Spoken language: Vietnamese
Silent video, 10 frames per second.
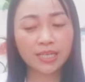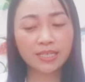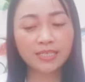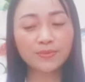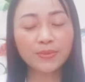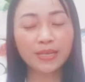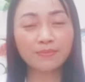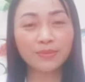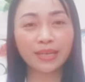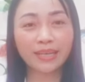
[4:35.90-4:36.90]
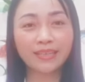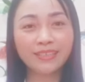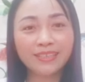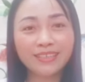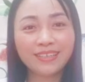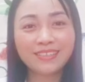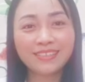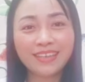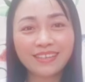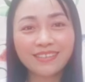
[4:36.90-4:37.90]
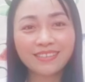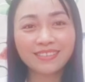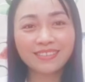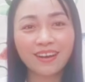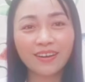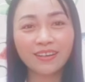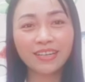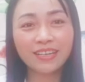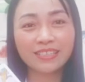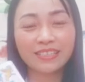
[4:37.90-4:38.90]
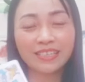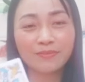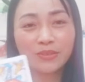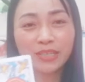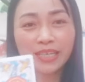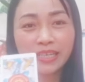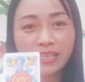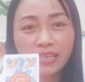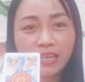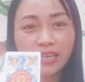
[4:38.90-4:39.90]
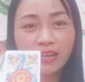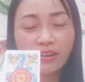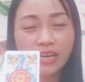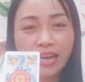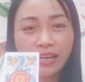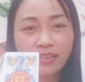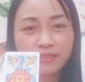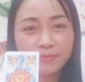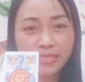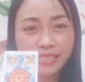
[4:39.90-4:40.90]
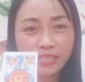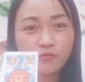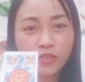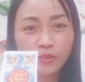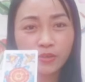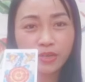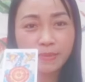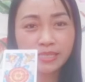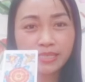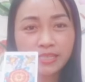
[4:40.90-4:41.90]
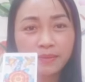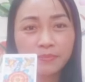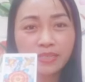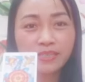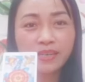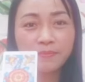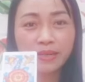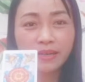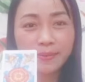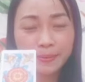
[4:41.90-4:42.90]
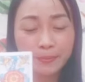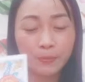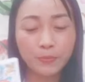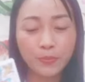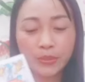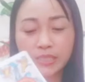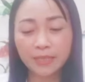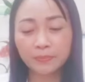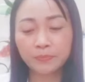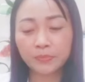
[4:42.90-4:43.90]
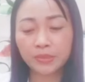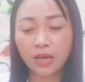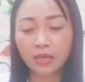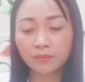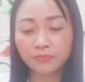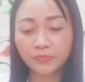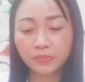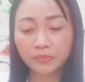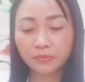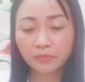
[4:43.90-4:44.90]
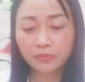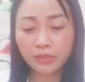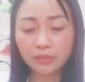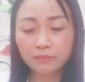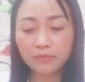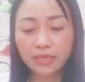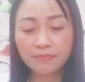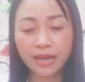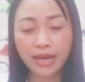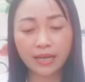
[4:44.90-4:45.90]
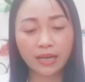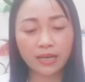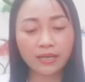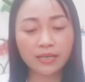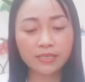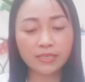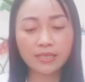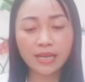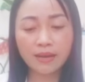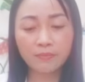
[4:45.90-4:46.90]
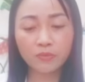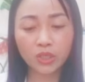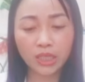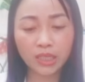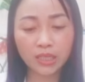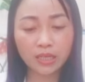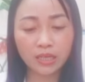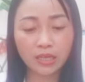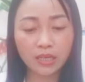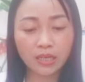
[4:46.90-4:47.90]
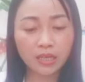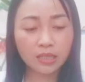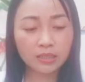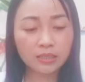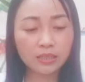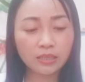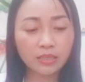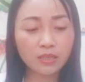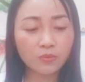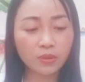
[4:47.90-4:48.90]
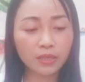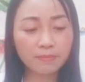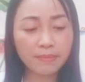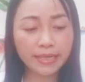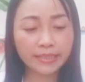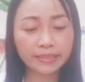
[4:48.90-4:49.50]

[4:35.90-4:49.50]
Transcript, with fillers: ước nguyện một cái sự hẹn ước gì đó đây chính là một cái gọi là bánh xe số phận của các bạn sẽ gặp cái người mà các bạn mong muốn nhé đó bởi vậy mà à, đây chính là một cái à, trường năng lượng của các bạn